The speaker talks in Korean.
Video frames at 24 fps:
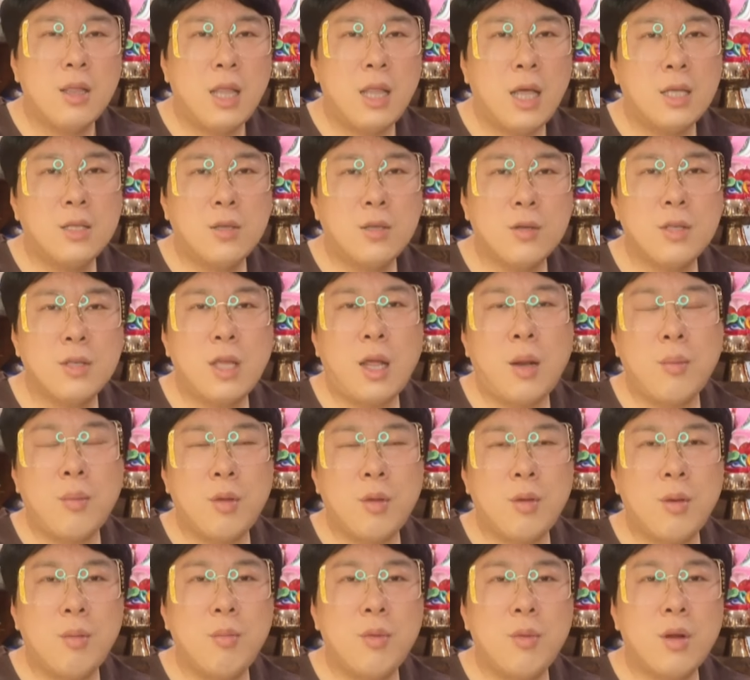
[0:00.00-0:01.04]
난 저 사람
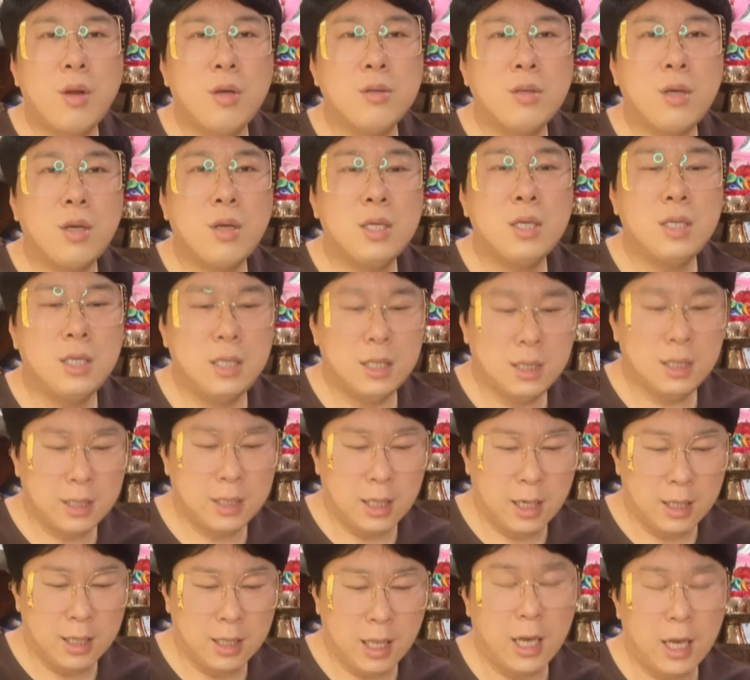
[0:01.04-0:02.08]
때문에 힘들어서 이
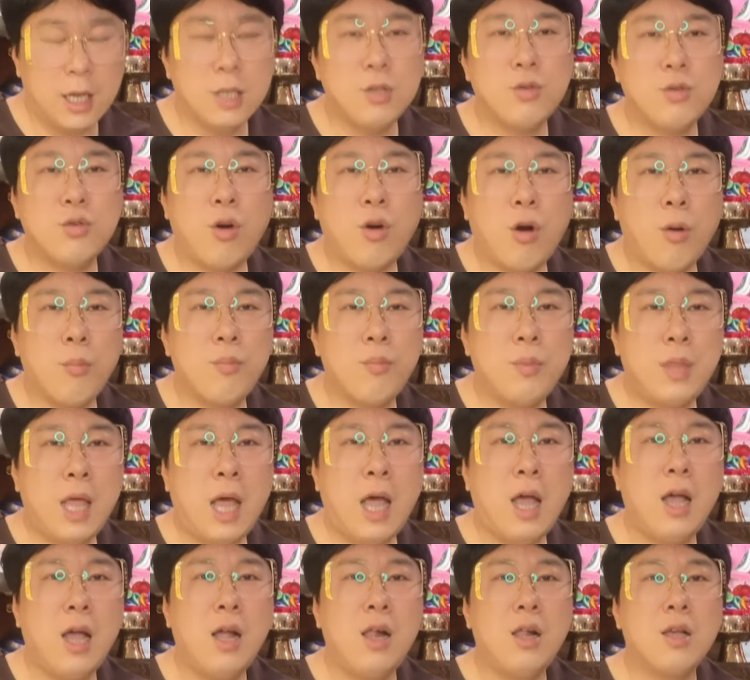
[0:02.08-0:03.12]
직장을 다닐 수가
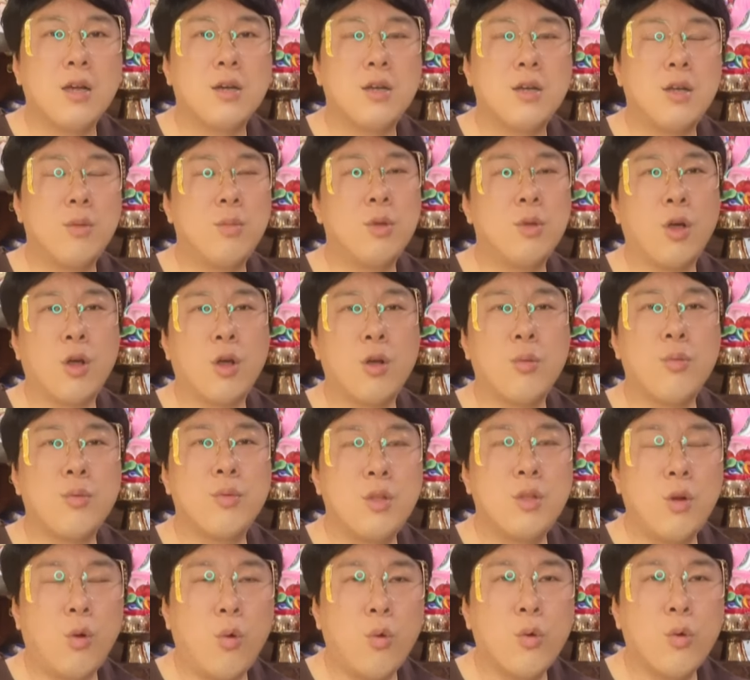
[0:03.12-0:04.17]
없다. 그러면
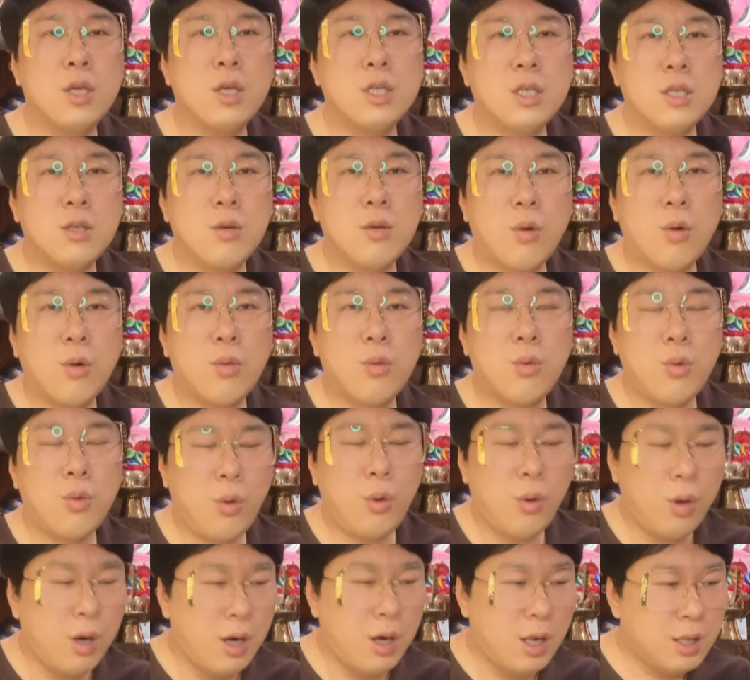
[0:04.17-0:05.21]
여러분들 옮기시는
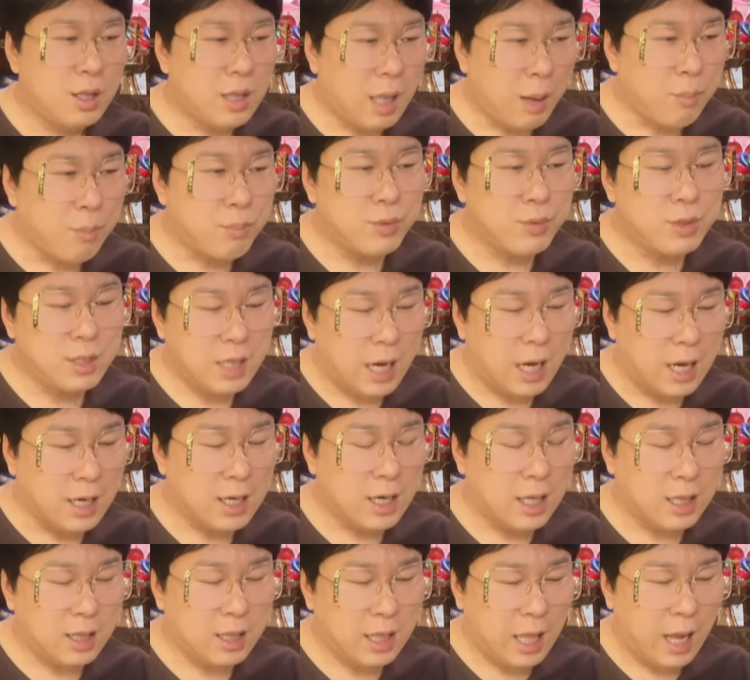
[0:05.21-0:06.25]
것도 나쁘지
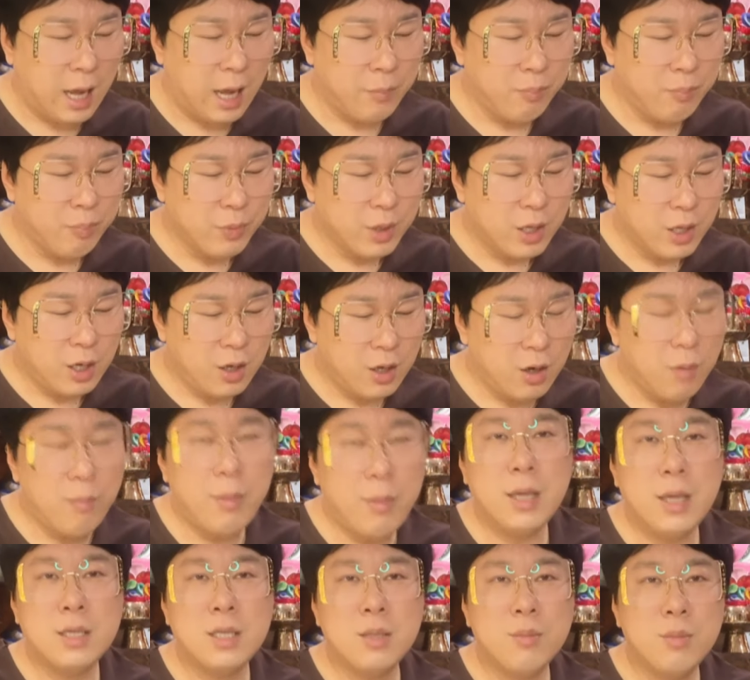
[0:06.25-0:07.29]
않겠다.
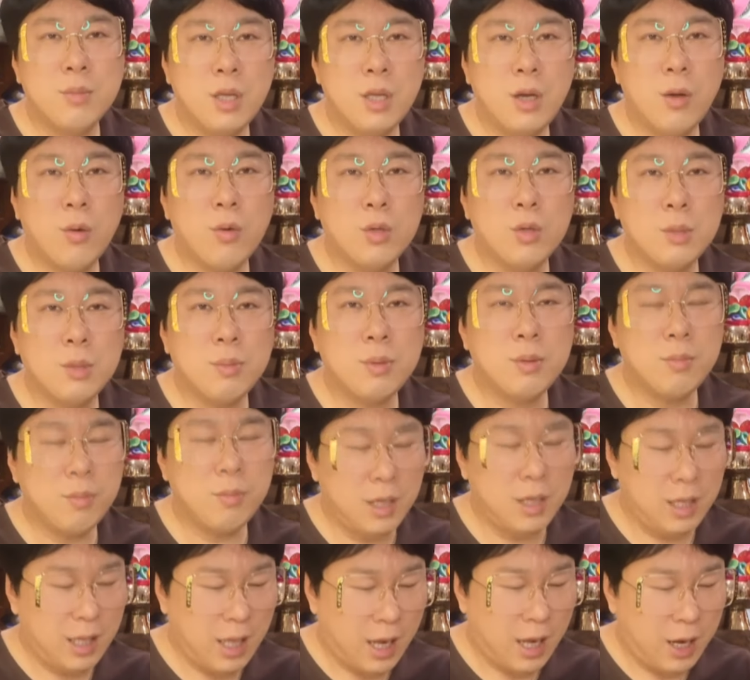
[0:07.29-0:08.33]
이런 말씀 드리고
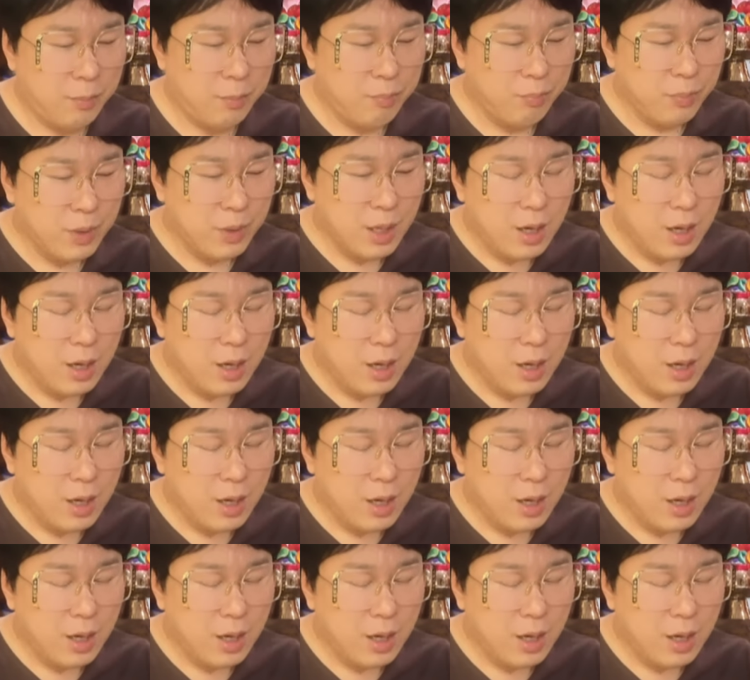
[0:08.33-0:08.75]
싶습니다.